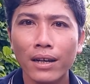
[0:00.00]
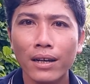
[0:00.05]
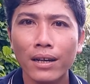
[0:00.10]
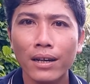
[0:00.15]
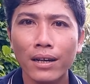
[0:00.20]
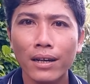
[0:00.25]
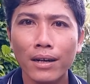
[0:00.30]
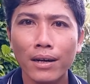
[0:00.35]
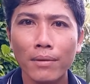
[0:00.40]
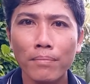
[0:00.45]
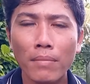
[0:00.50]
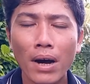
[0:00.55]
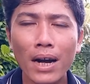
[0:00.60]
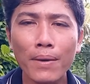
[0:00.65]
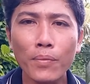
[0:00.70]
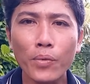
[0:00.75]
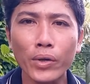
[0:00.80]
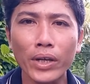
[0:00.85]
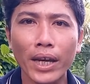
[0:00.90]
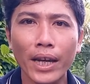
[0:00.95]
uh, mới
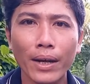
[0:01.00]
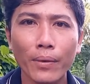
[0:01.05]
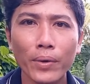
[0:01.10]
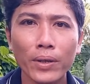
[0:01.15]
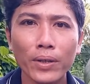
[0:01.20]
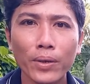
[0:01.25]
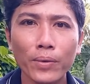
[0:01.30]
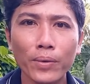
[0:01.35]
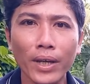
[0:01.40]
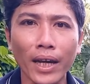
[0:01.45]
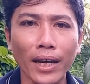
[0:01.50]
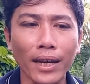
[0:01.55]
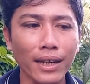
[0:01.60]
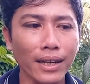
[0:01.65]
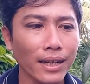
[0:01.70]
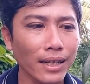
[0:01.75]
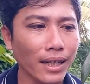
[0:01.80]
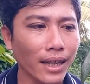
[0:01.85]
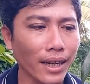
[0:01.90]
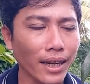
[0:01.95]
mua về quý cô chú anh chị
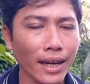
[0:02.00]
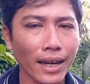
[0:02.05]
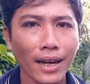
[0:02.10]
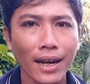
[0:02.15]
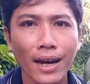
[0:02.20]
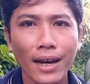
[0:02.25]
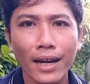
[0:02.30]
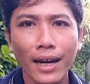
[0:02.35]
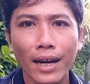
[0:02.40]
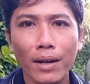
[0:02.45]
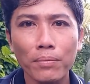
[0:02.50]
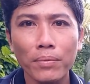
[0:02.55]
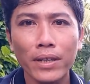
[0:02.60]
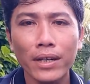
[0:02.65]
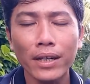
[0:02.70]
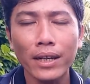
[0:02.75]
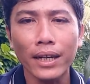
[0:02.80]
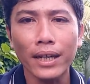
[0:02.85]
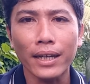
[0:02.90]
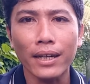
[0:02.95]
thì cây khế này lúc
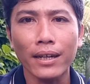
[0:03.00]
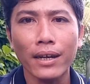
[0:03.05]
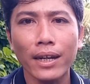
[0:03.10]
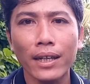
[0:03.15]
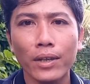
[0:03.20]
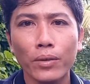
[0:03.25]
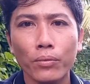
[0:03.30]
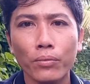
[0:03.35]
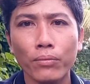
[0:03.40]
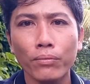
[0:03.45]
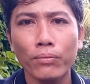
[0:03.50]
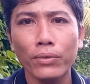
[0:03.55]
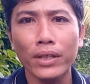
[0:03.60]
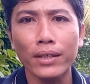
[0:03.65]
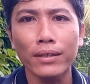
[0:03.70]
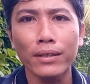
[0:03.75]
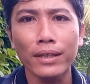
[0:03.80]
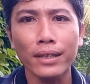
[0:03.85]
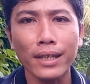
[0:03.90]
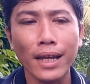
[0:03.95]
trước thì những cái chủ
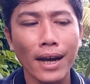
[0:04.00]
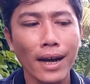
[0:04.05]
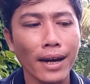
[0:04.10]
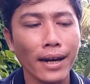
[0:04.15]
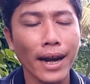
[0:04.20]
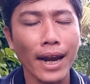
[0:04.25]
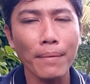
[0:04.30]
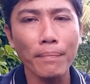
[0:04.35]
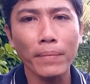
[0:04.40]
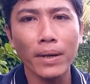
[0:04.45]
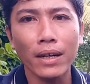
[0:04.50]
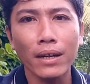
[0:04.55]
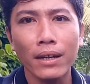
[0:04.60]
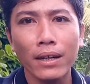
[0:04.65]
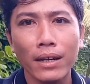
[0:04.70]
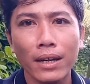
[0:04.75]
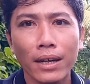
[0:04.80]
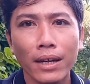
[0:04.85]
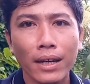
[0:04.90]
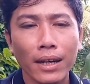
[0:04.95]
vườn người ta ghép á
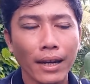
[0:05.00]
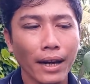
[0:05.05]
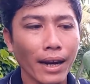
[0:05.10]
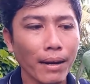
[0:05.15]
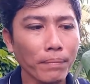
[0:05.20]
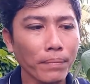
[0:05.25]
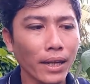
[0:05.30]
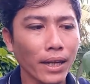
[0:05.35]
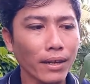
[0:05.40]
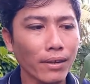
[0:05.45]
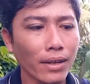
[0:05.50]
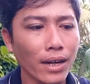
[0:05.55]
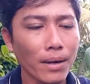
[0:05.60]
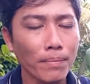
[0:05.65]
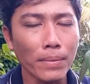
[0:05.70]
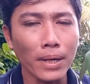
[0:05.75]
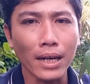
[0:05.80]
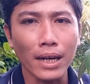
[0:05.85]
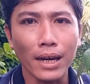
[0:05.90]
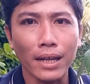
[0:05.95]
ép thì cho
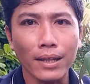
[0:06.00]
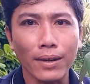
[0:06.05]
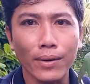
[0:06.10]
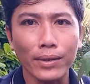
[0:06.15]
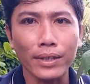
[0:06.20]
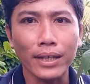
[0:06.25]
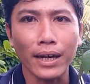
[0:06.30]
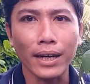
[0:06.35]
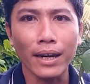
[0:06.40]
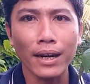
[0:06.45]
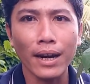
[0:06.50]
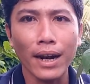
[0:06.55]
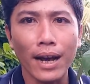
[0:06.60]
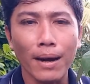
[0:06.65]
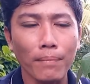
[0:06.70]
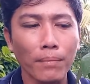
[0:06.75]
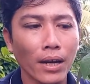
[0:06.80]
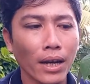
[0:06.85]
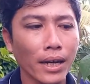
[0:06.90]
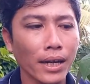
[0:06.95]
nên bây giờ toàn sẽ
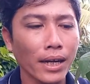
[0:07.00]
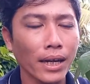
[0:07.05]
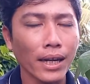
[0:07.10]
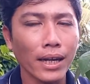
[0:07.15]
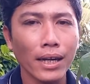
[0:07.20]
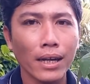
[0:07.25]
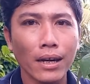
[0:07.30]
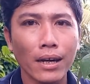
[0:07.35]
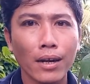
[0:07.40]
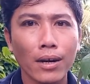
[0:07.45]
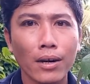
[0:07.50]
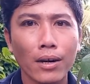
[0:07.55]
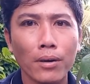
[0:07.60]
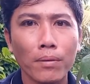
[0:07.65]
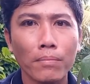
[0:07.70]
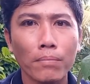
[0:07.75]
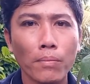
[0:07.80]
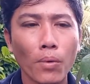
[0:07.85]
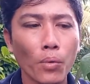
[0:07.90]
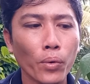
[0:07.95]
làm lại cái
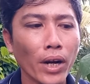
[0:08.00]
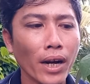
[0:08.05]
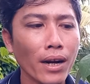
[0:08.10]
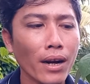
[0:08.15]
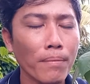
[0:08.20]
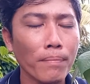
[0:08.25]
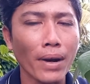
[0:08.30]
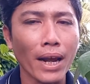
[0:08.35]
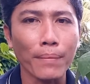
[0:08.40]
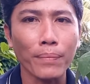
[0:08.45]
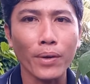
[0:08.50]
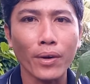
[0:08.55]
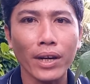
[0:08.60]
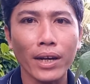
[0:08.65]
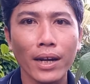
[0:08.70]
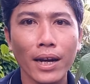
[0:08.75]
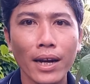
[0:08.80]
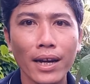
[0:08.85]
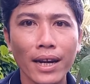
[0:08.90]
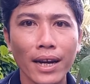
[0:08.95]
uh, bộ đế nôm đẹp cho cái
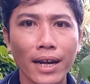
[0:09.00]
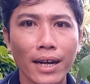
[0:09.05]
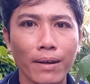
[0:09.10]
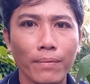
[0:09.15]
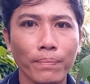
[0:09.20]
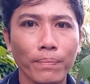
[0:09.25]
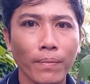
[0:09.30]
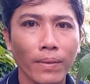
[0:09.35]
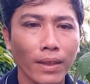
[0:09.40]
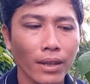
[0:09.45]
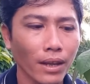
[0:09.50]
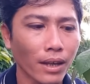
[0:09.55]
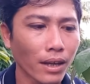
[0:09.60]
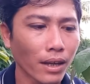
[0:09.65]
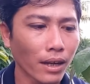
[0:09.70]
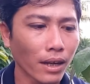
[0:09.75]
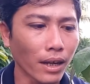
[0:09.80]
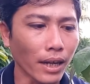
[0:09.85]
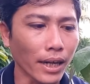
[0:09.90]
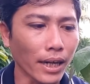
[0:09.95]
khế ha
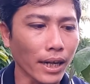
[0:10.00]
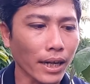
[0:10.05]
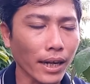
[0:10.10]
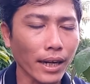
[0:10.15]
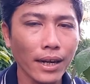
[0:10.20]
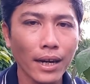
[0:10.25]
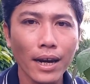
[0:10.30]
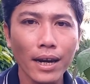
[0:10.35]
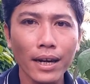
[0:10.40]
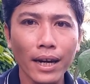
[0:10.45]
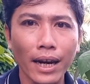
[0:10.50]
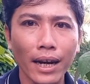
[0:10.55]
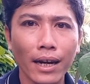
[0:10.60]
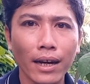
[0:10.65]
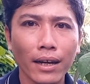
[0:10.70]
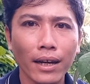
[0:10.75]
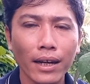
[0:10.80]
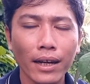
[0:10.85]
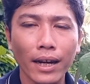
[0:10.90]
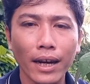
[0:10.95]
thì cái khế này
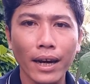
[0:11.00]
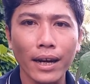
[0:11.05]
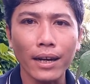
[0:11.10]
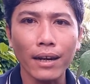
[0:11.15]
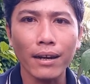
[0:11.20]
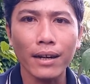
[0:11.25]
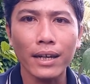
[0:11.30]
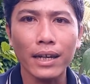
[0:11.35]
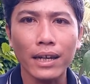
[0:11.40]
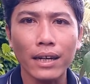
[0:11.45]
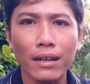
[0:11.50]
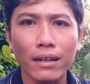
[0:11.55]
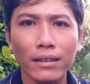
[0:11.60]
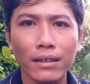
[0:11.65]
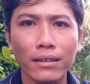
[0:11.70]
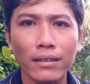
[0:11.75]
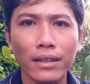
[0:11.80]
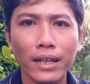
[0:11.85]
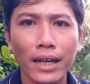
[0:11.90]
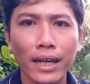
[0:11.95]
là cái rễ nó thì nó
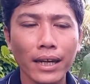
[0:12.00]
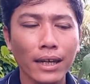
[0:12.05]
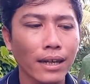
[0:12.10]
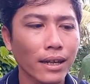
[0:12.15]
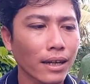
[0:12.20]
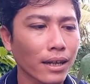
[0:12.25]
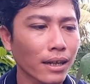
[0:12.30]
tự nhiên